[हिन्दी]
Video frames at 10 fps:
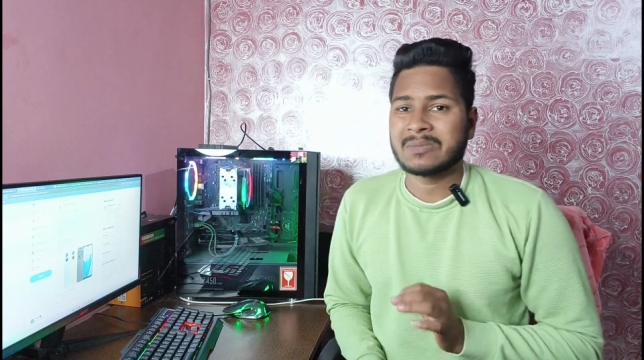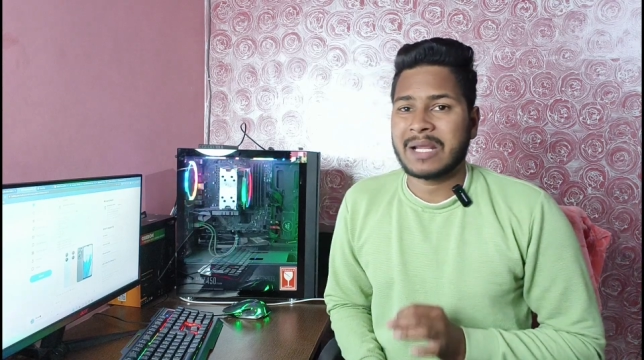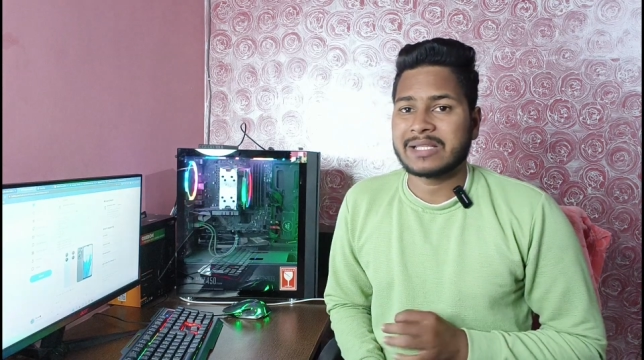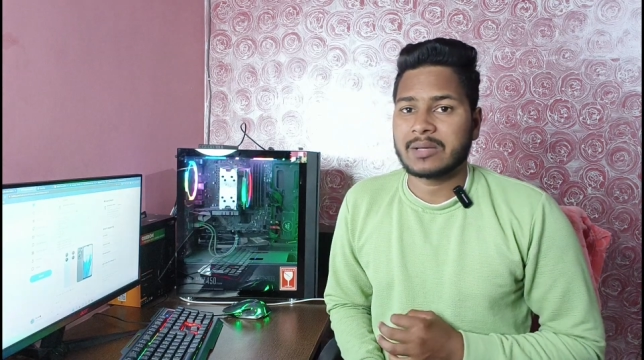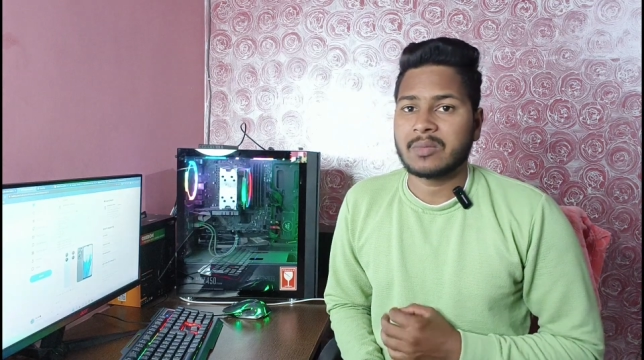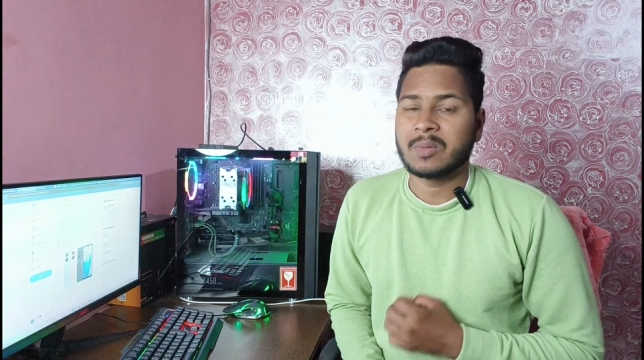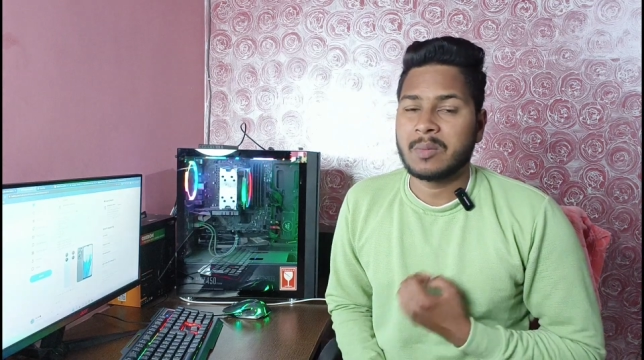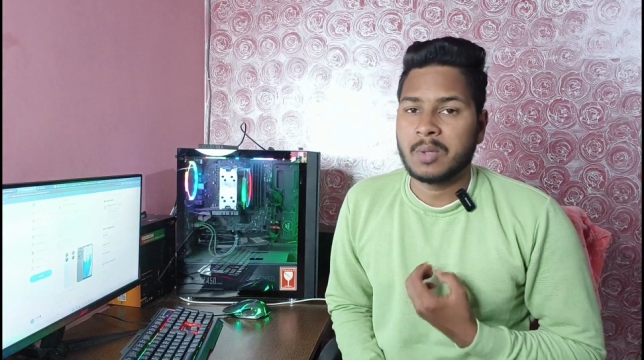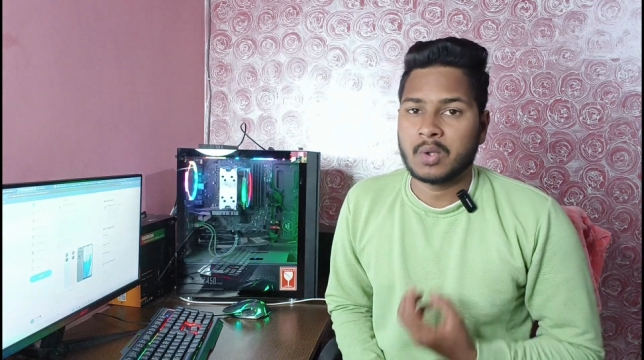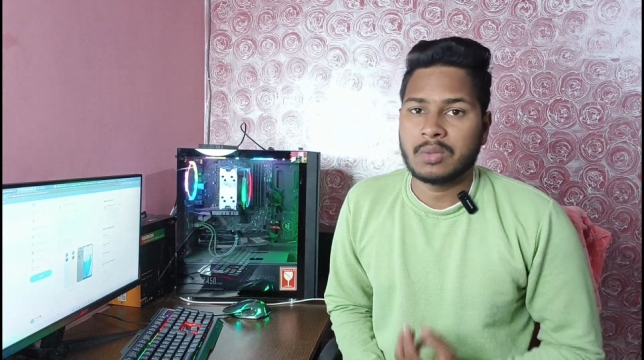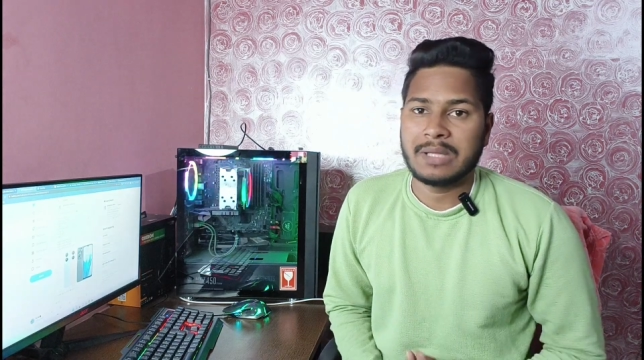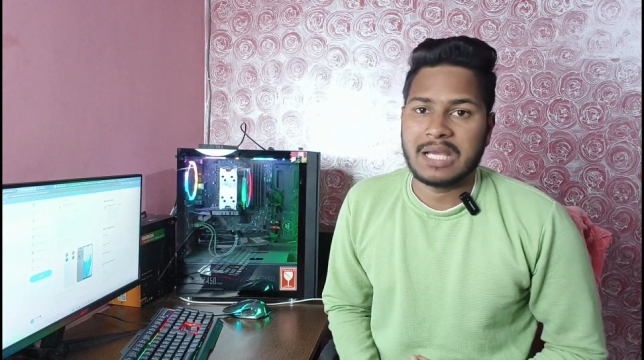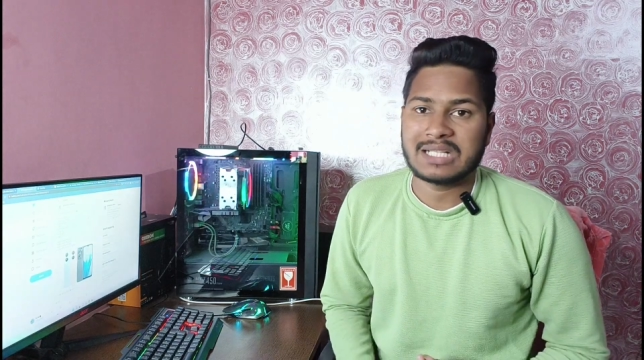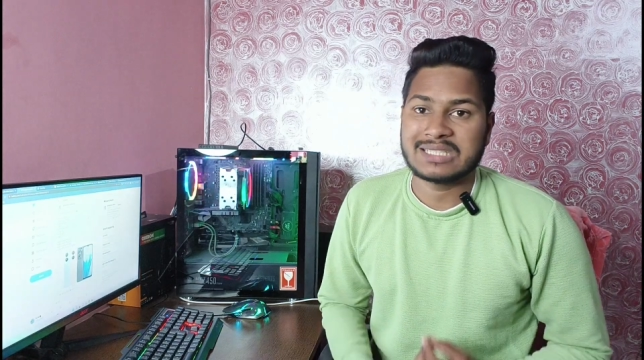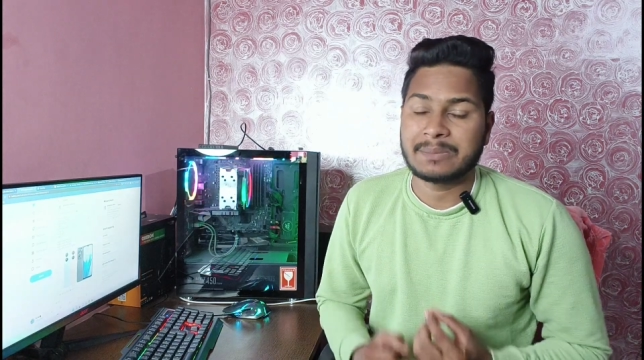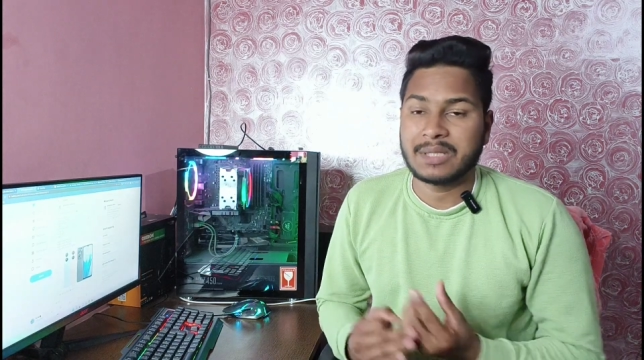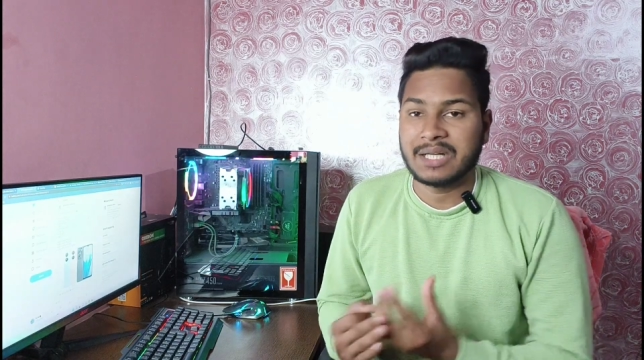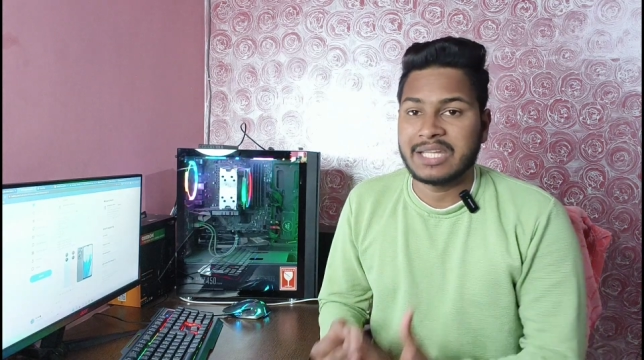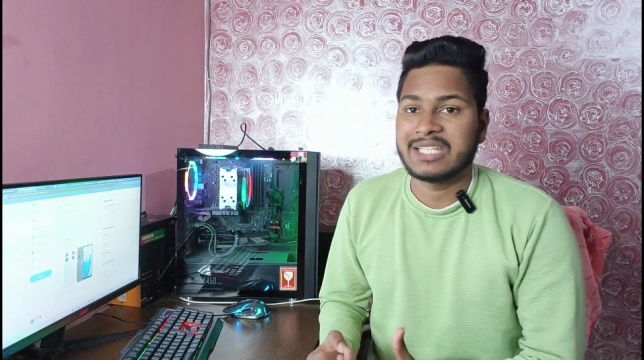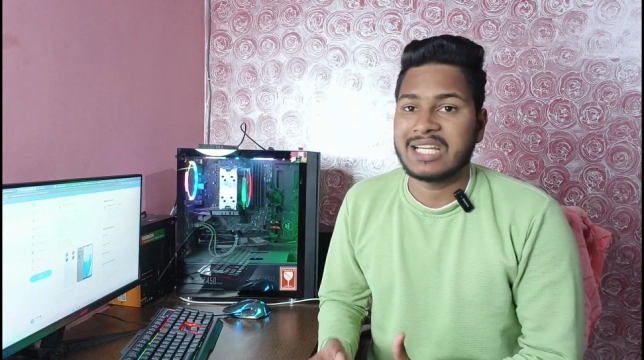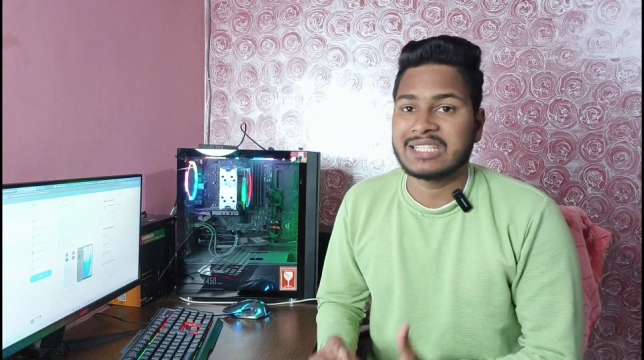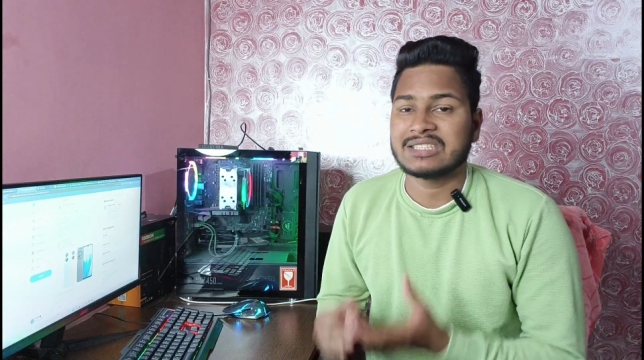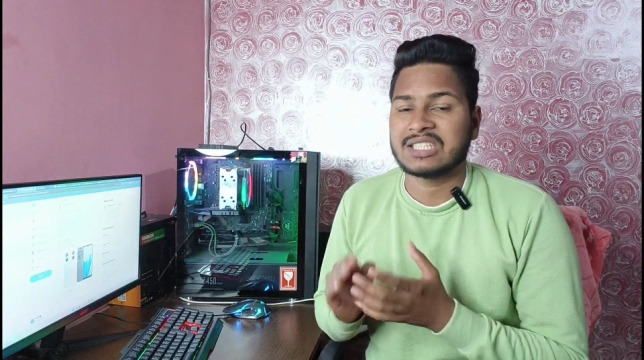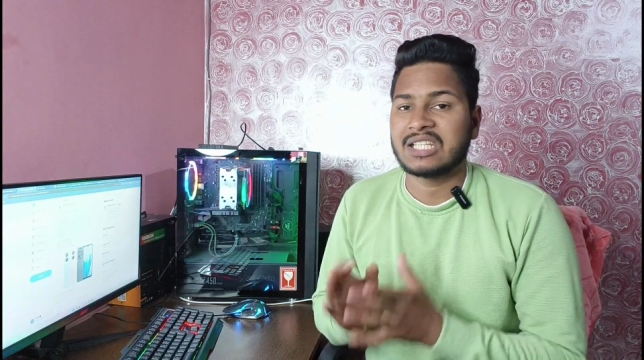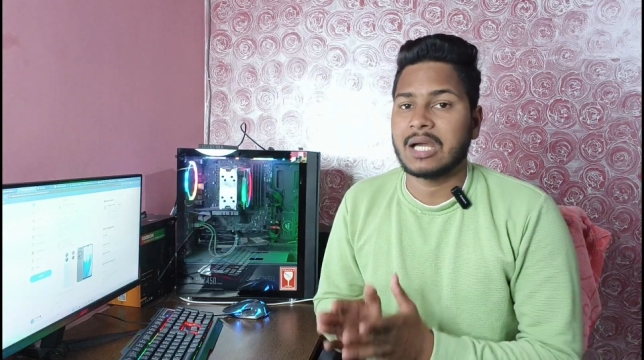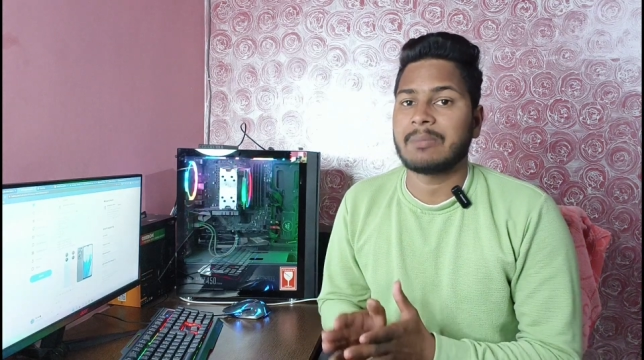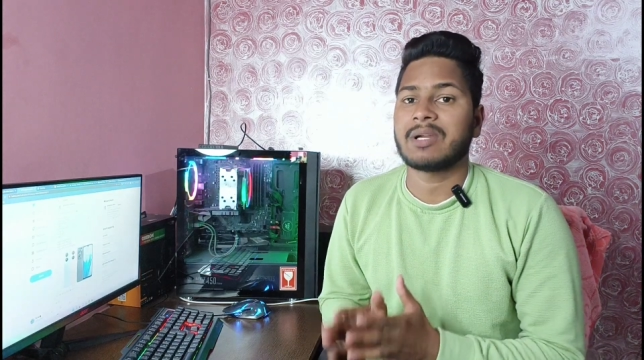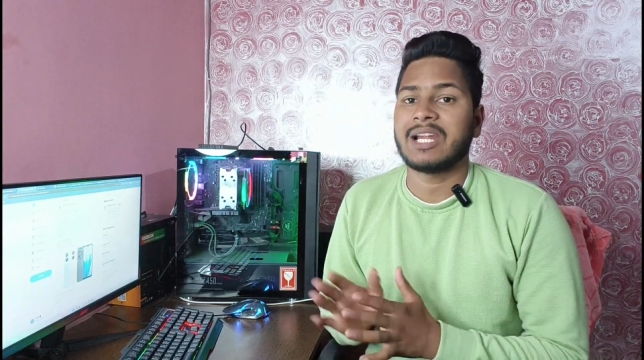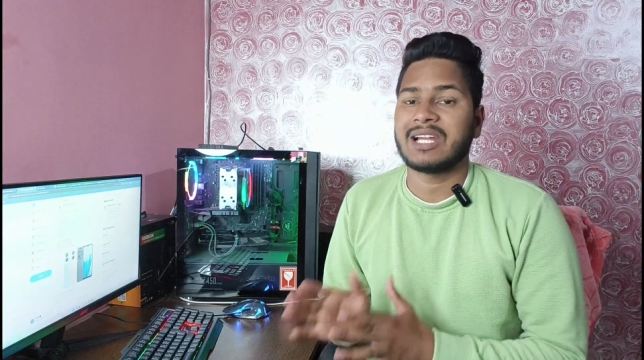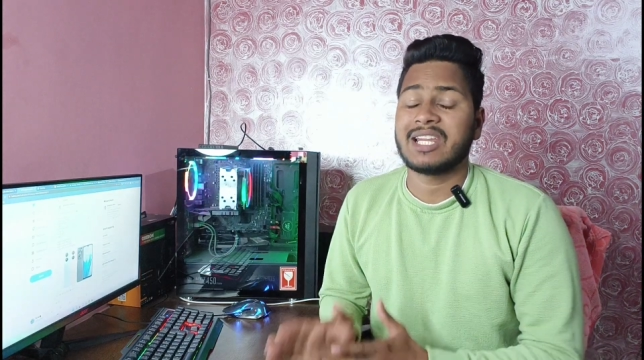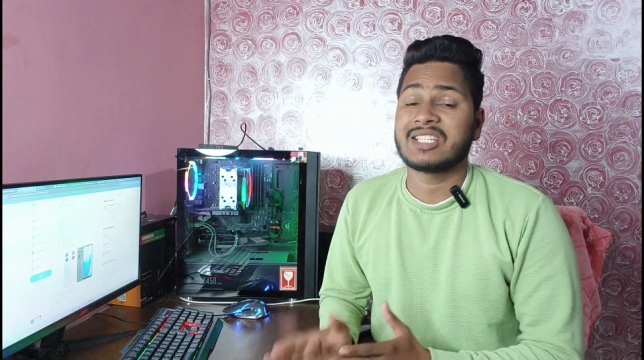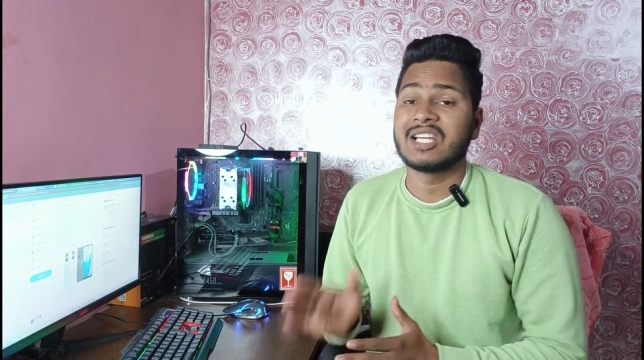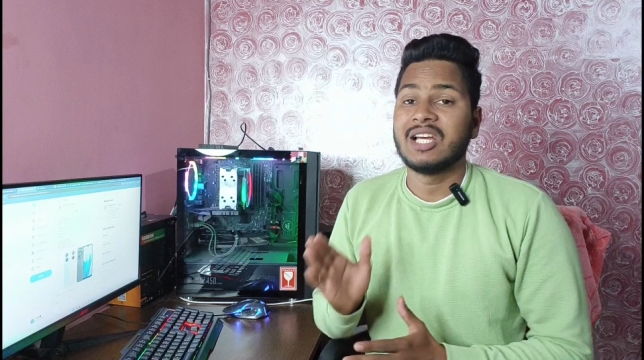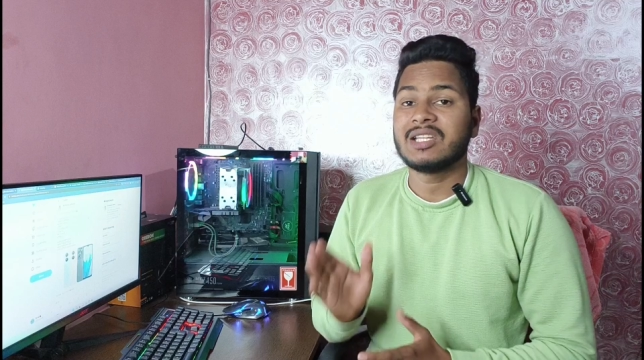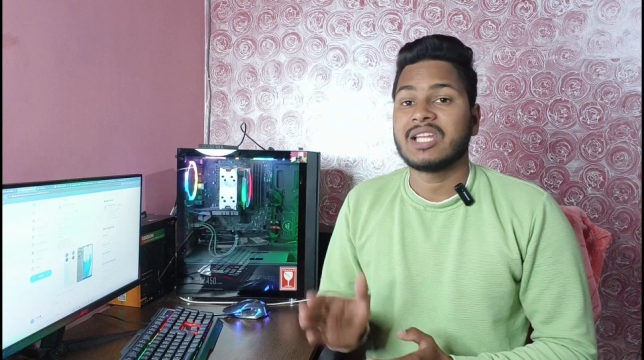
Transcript: इस प्राइस सेगमेंट में बिल्कुल भी एक्सेप्ट नहीं किया जा सकता यहाँ पर एटलीस्ट